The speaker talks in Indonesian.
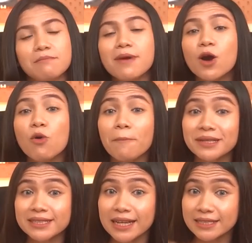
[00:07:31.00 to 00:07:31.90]
bahwa
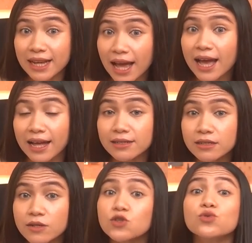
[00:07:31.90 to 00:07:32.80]
penjajahan
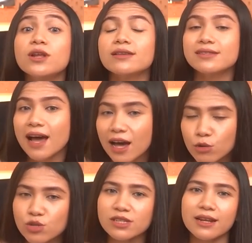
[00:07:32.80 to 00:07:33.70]
sudah
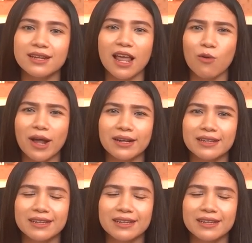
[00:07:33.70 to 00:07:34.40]
seharusnya dilawan.